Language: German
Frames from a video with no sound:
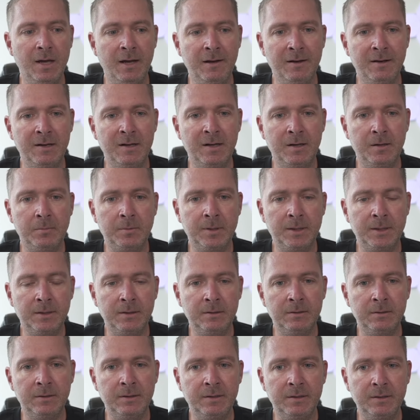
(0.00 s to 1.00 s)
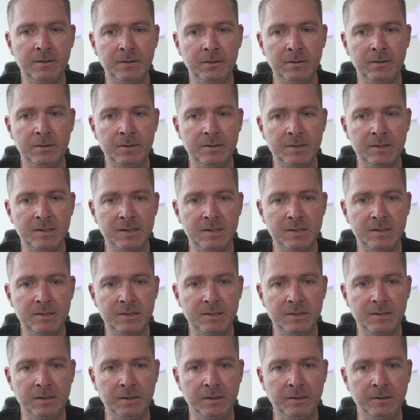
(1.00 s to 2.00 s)
Aber
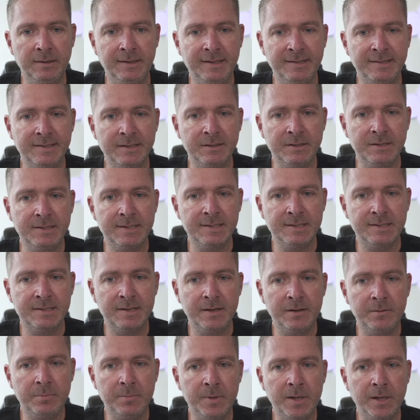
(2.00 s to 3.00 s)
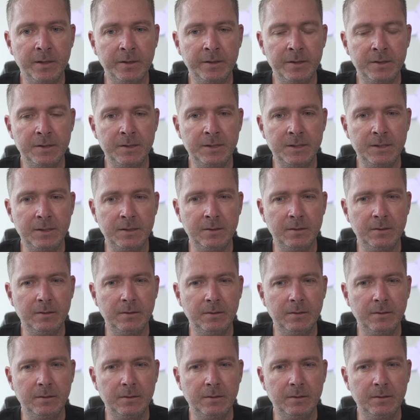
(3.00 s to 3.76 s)
Jetzt seit dieser Zeit merke ich,